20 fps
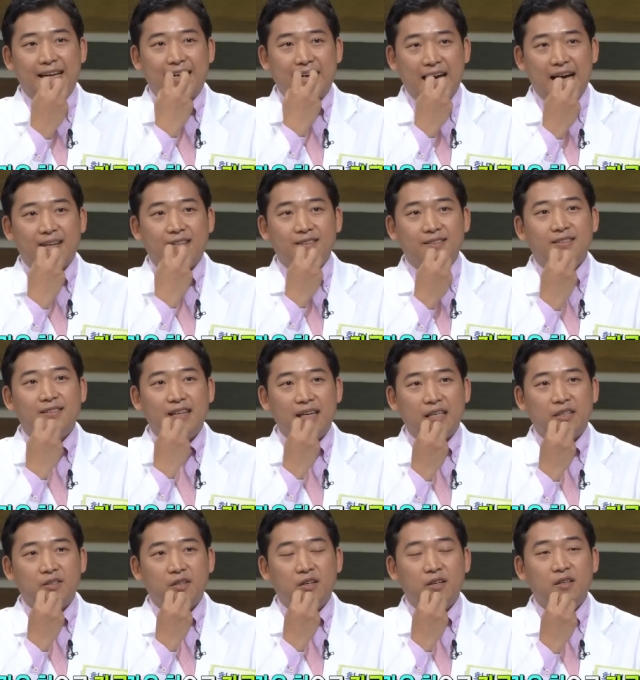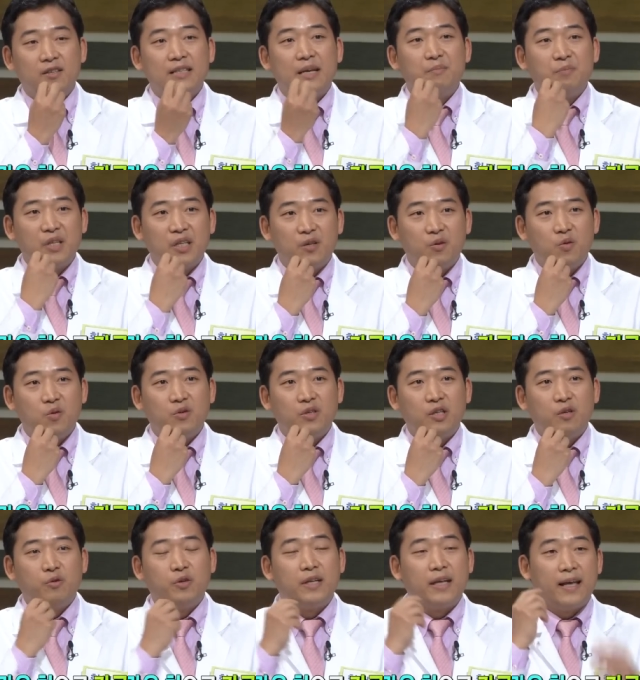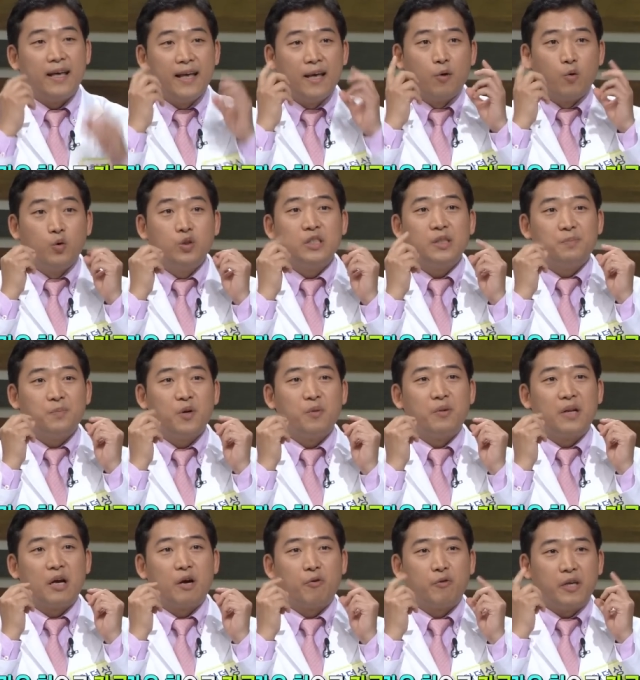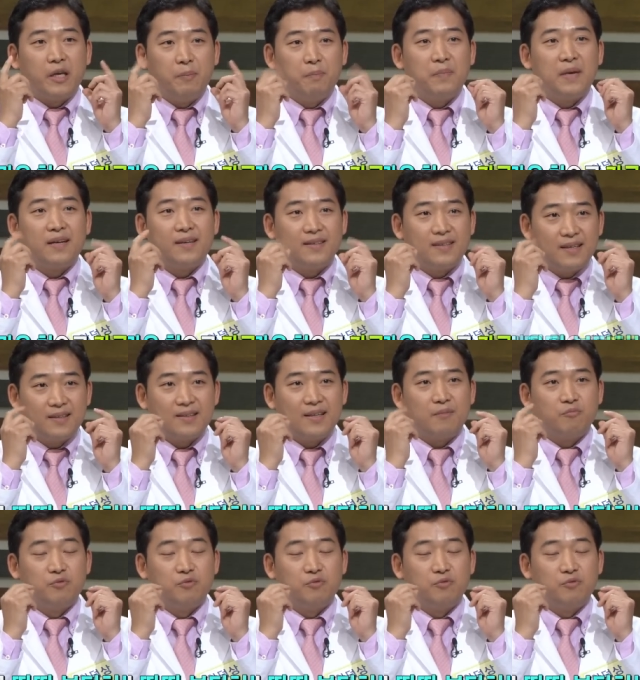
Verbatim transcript: 가글을 해서 삼키고 그리고 이제 고치법이라고 해서 이빨을 탁탁 음.